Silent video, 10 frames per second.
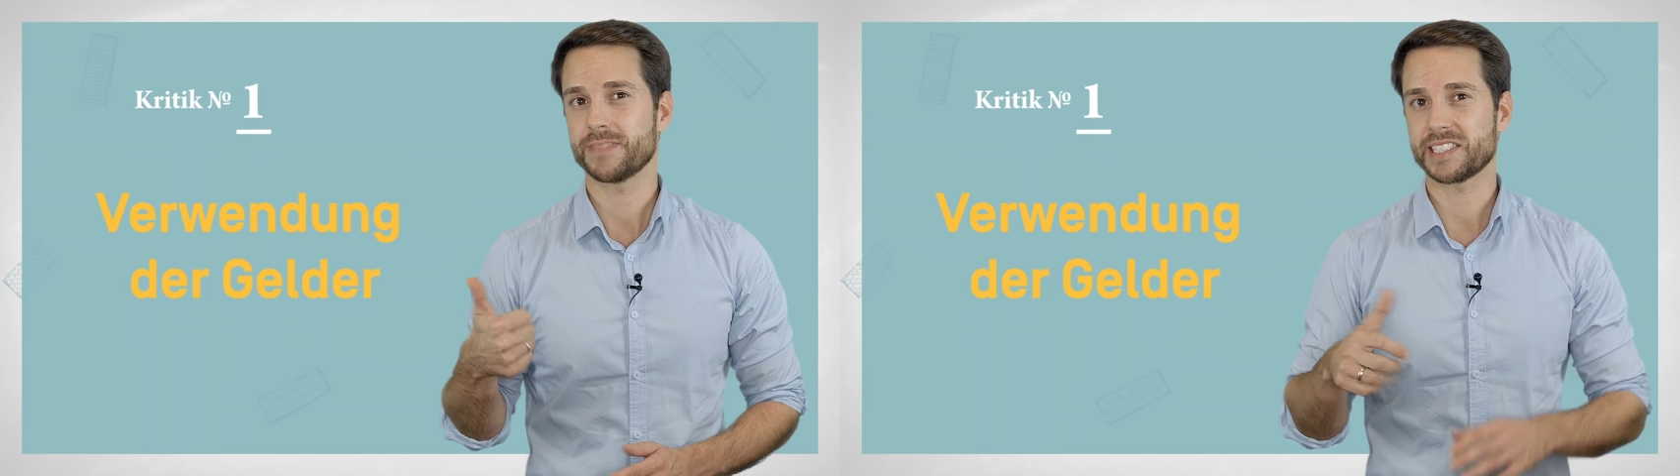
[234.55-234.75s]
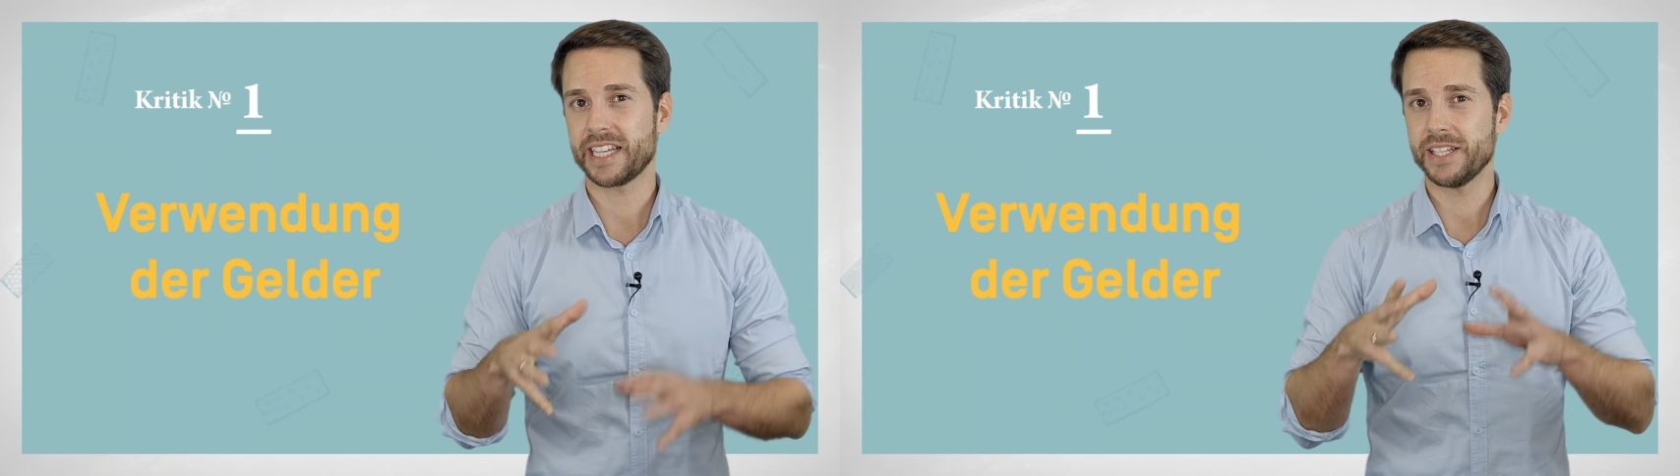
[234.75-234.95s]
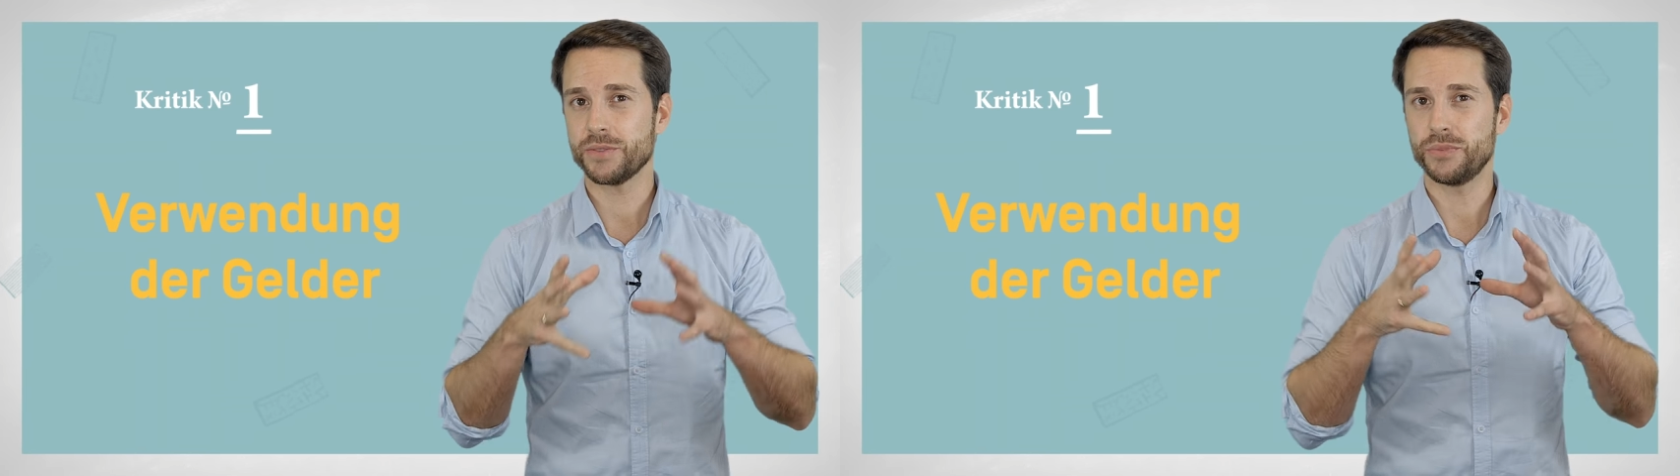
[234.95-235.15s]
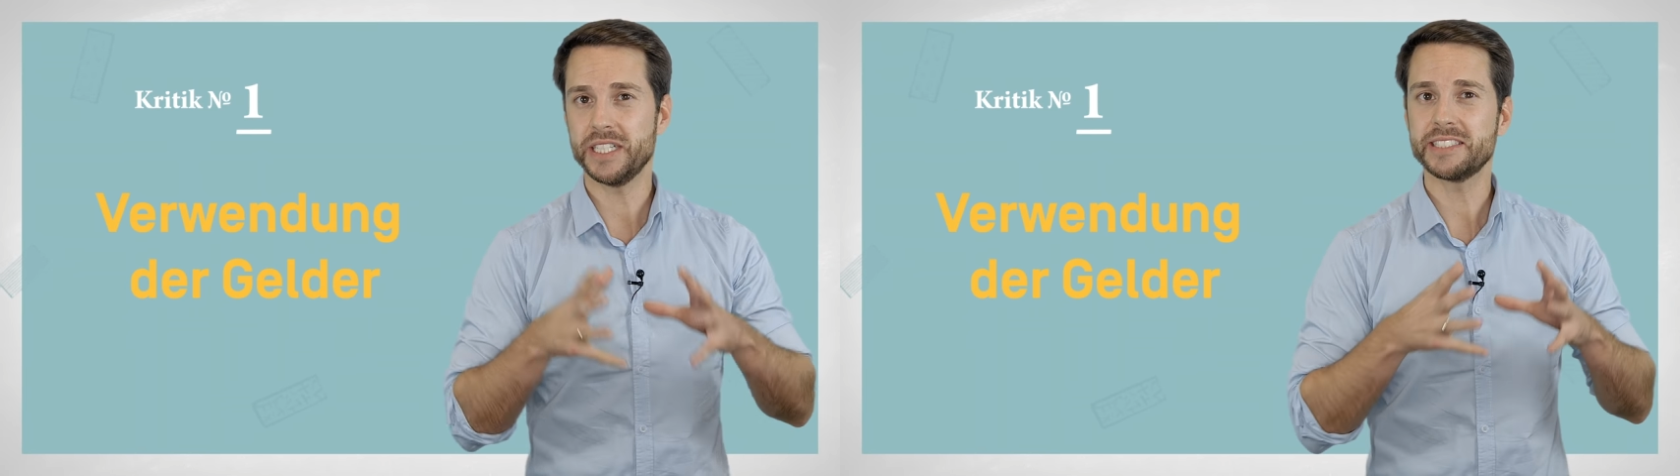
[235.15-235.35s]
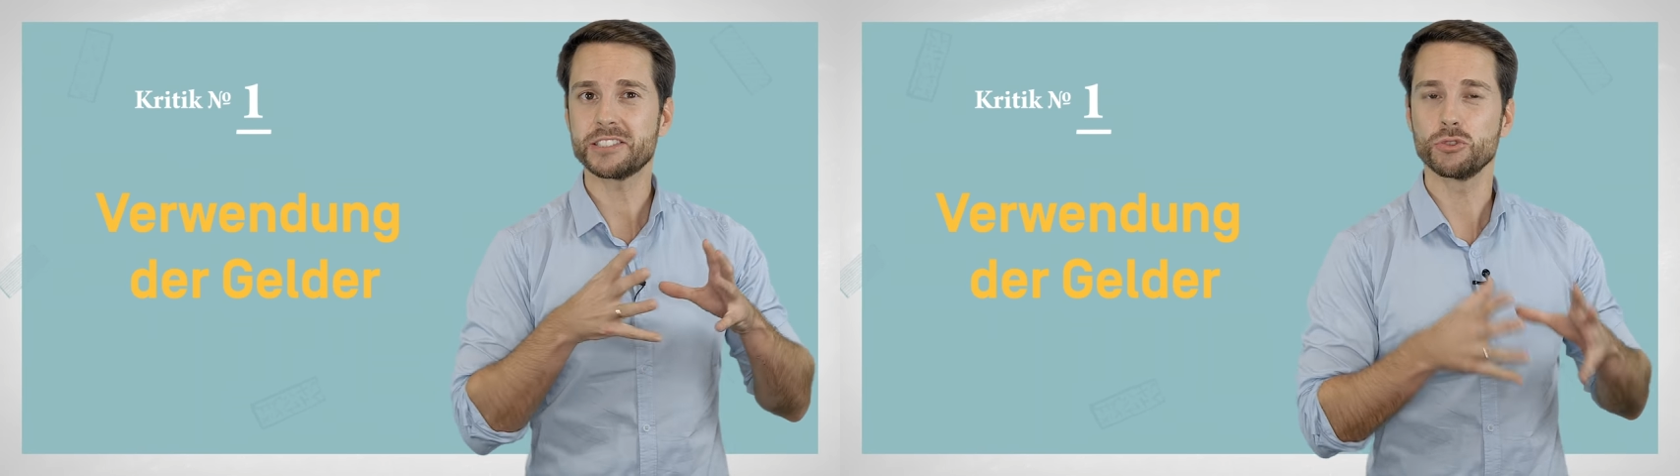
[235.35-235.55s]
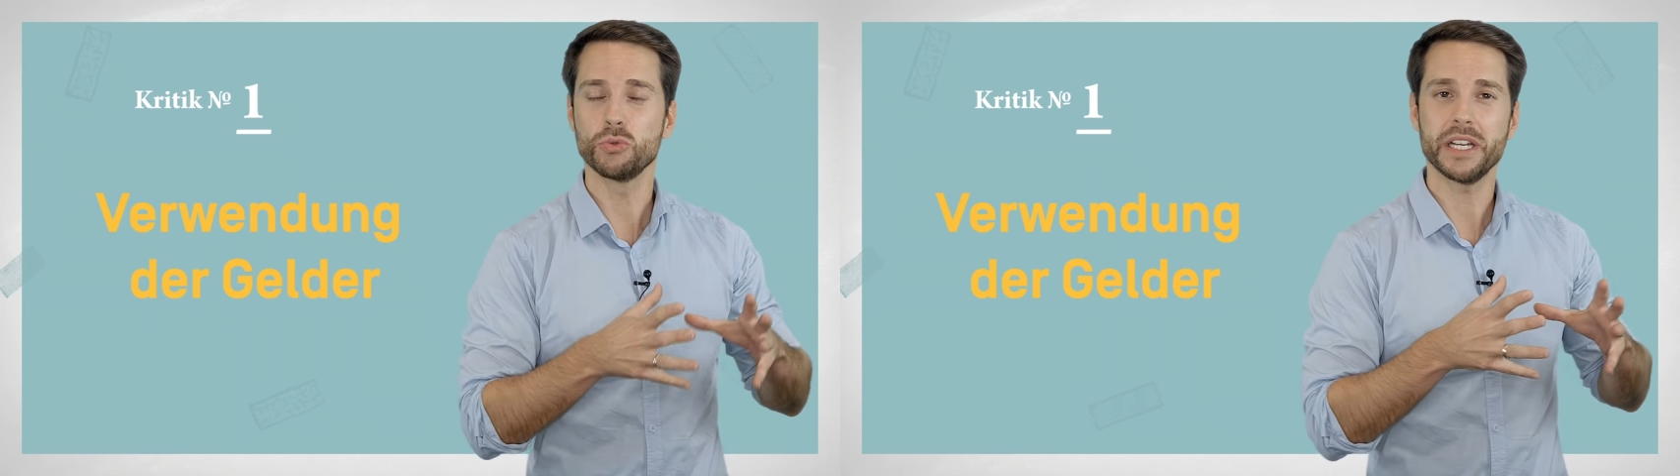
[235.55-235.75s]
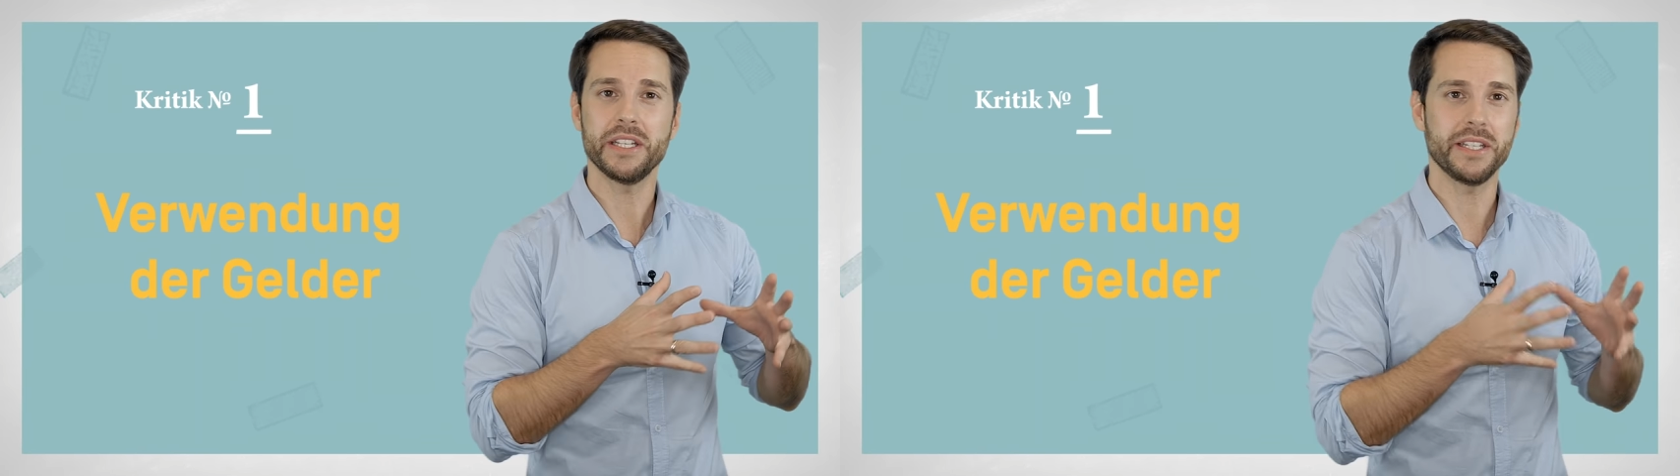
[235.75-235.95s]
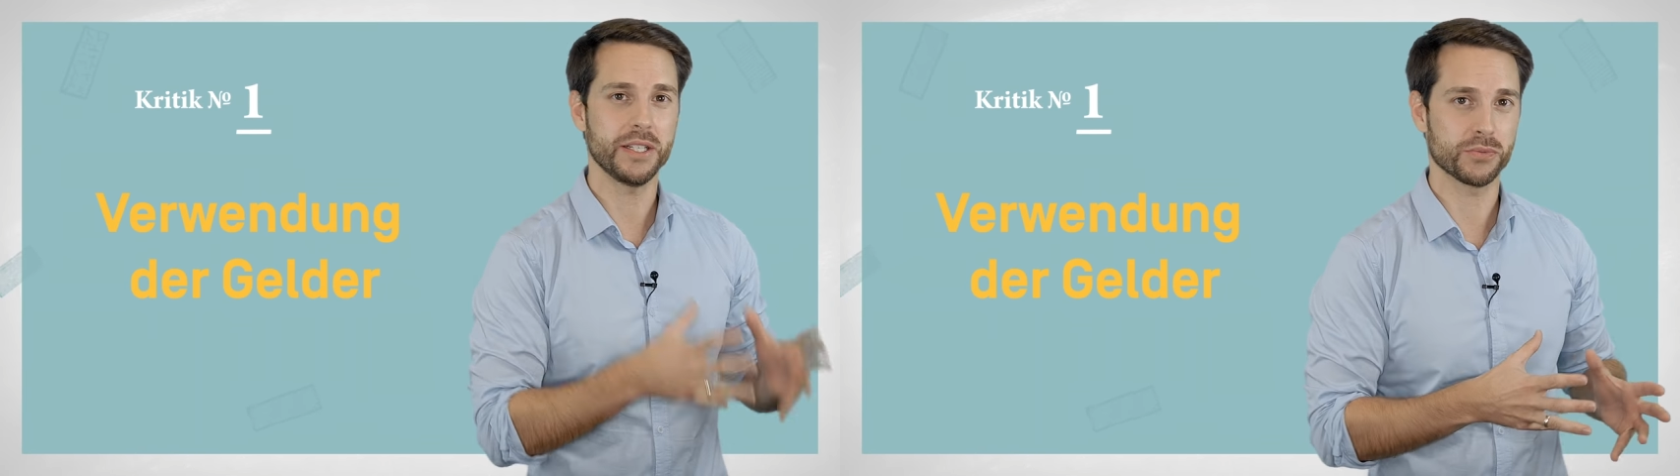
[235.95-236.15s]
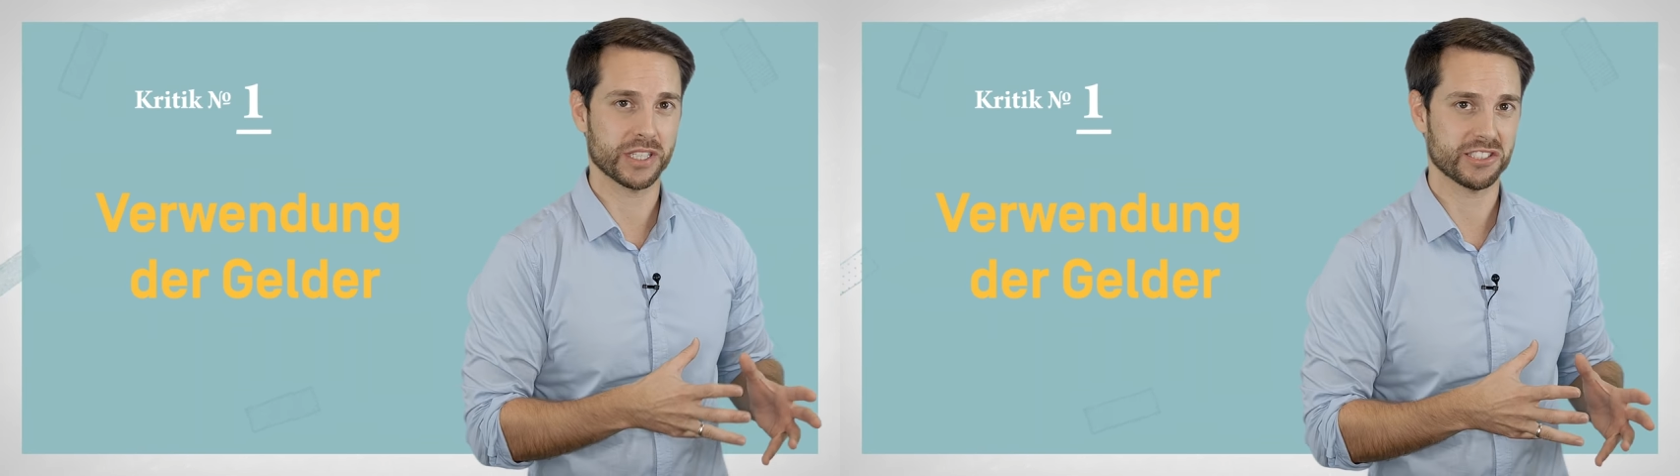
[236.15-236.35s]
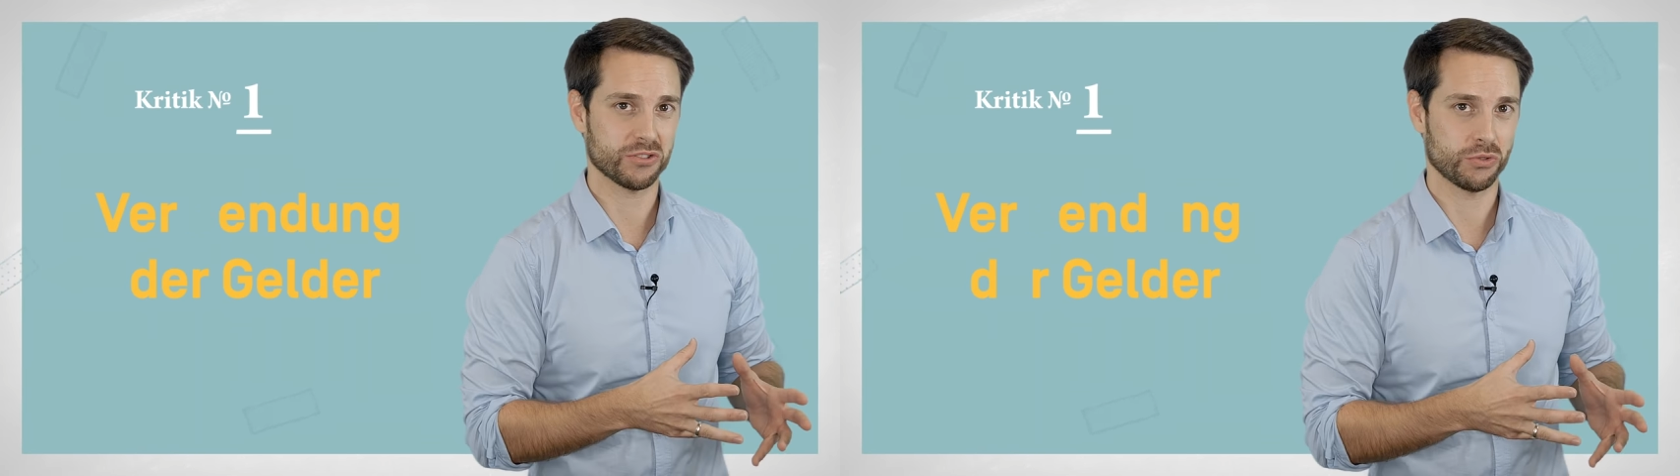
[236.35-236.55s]
Das Geld fließt nur in die
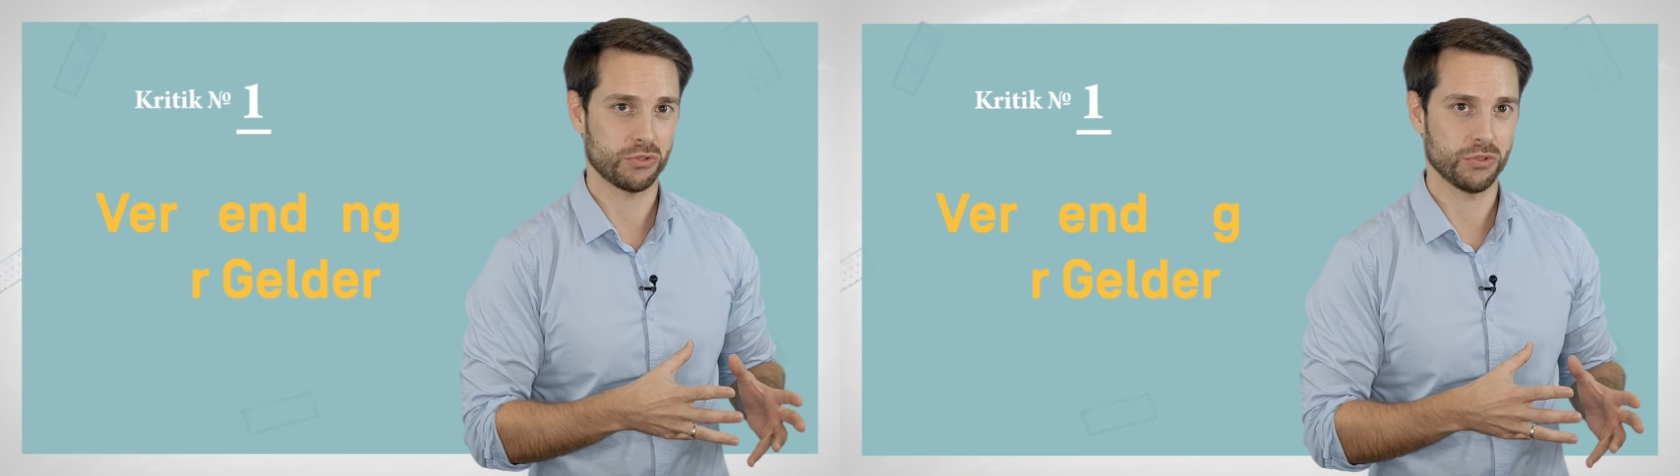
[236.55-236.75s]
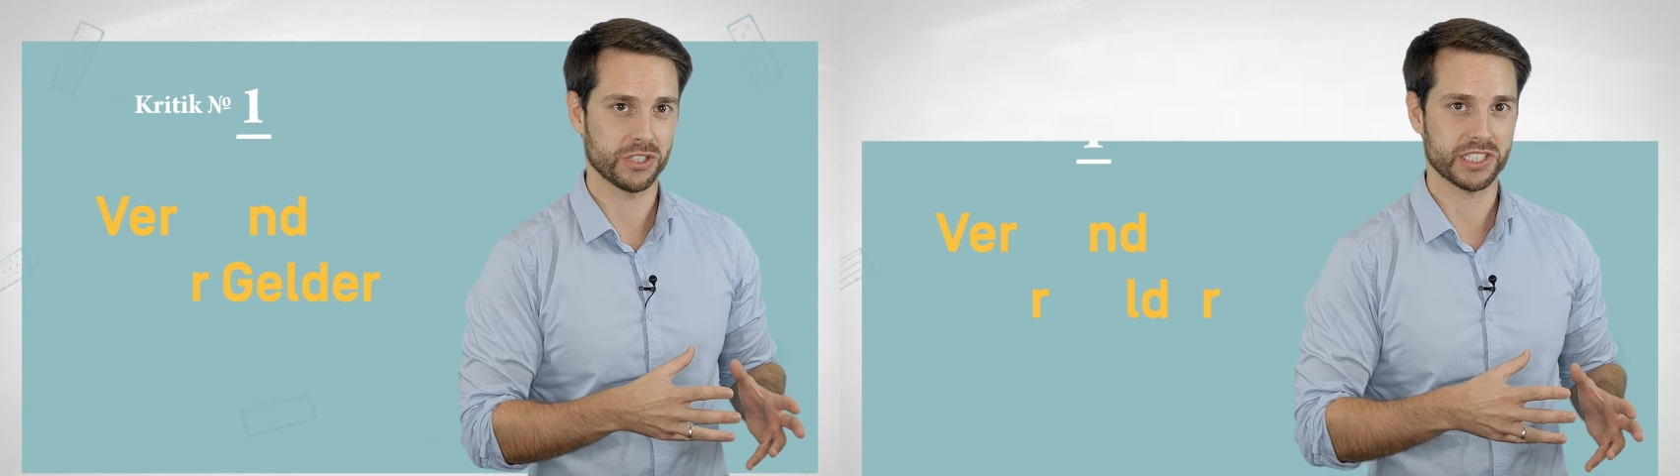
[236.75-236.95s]
Infrastruktur.